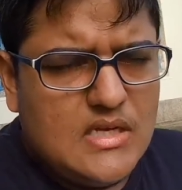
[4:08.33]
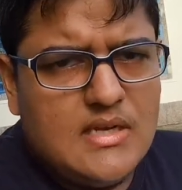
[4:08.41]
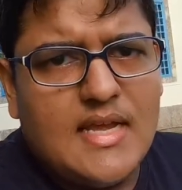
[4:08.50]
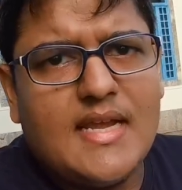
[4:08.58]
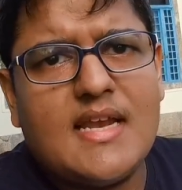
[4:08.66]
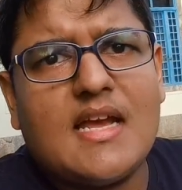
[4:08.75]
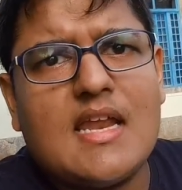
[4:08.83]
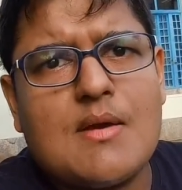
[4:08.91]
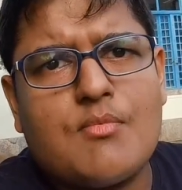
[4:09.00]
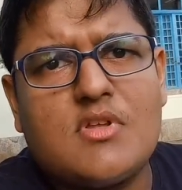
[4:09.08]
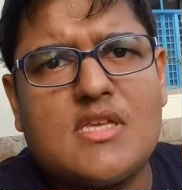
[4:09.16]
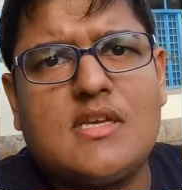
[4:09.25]
लेकिन अगर
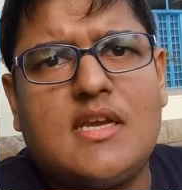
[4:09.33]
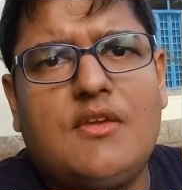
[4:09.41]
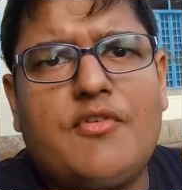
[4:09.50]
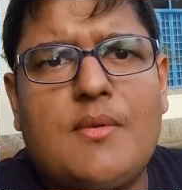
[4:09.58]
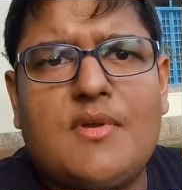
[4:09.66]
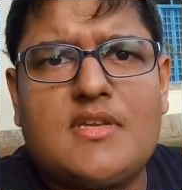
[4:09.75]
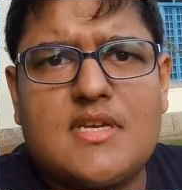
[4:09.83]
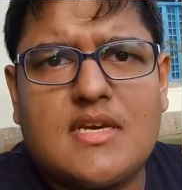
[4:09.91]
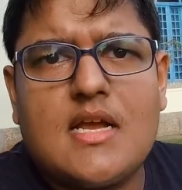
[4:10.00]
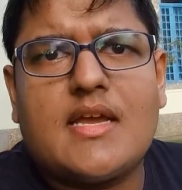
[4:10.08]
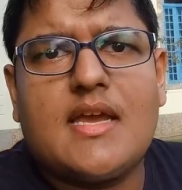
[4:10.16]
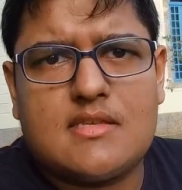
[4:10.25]
आपको जैसे डिफेमेशन
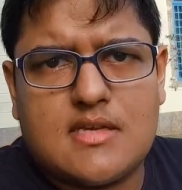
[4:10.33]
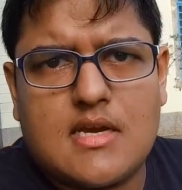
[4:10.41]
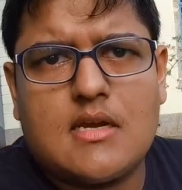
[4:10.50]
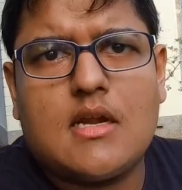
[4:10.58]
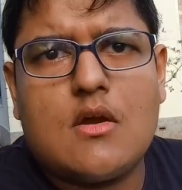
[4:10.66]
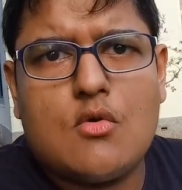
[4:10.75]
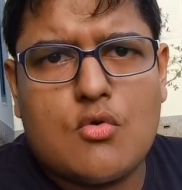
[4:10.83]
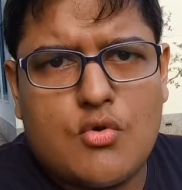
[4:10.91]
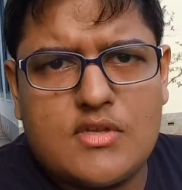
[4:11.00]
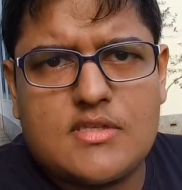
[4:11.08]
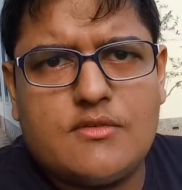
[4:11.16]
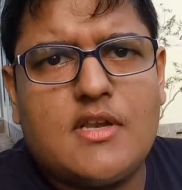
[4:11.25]
का केस करना हो
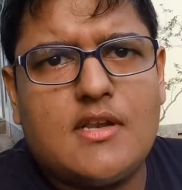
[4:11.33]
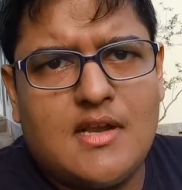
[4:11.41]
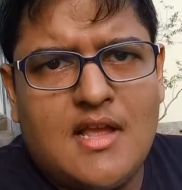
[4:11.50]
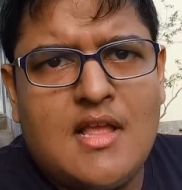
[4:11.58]
कोई सिविल